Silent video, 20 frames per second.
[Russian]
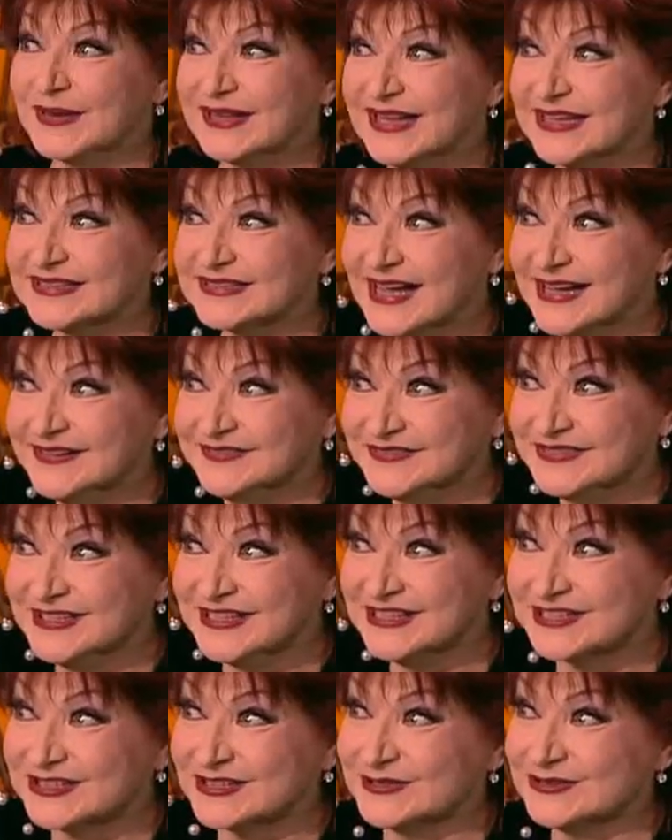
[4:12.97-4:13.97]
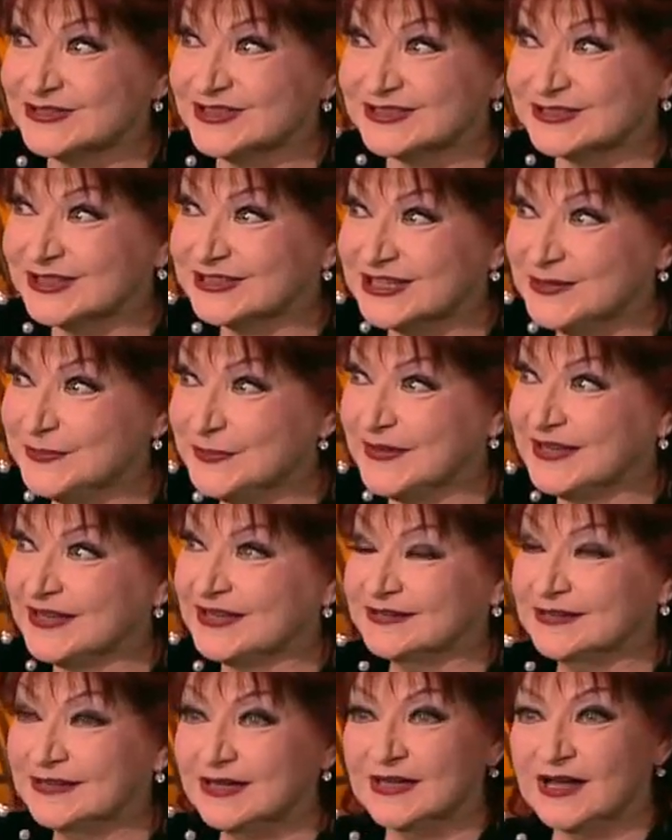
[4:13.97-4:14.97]
глазам вижу, что ты
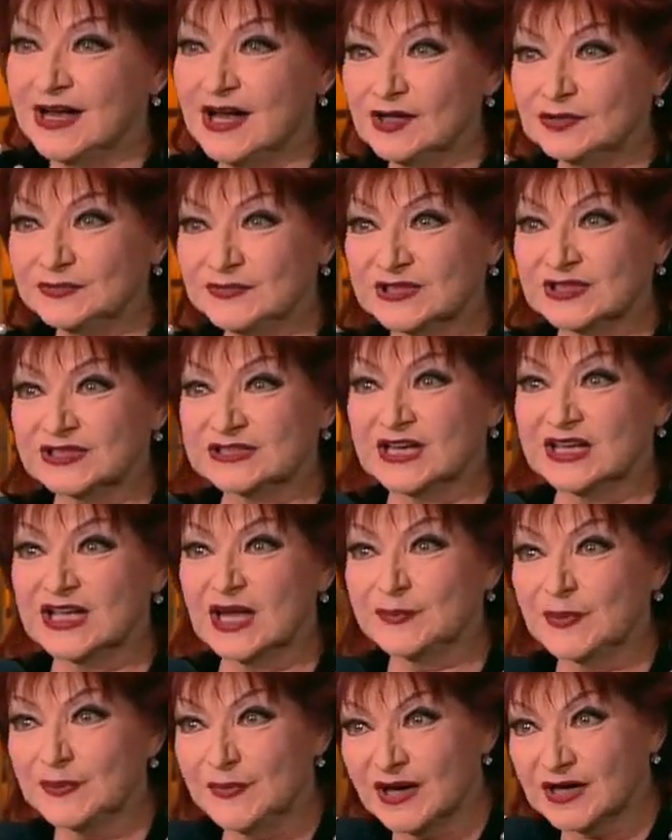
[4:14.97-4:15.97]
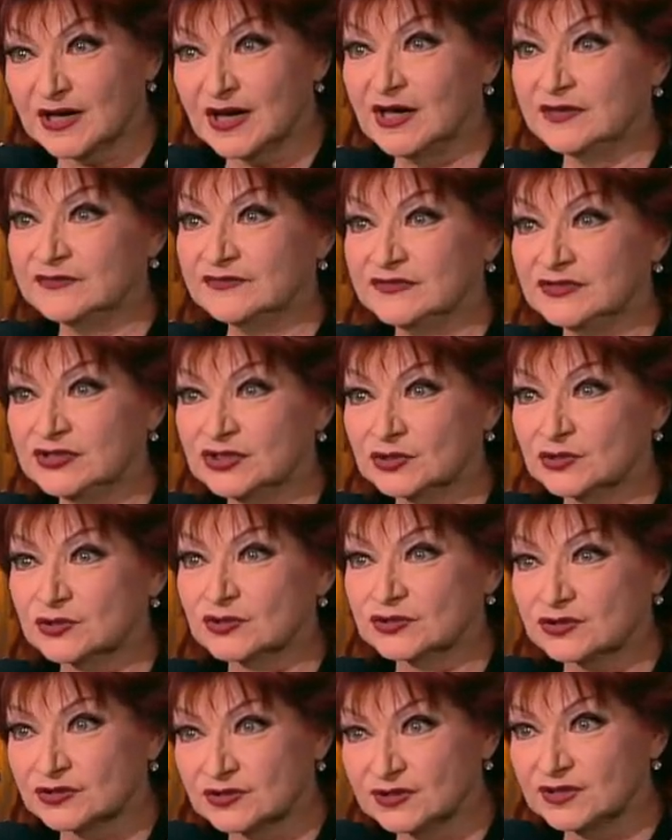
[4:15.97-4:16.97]
пил. А он мне говорит, а я по бокам вижу,
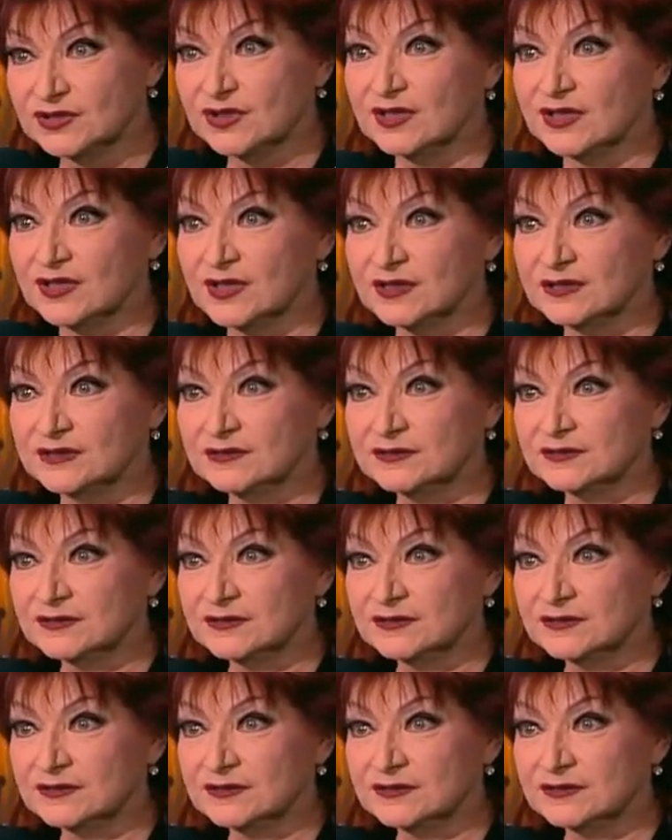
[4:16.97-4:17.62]
что ты ела.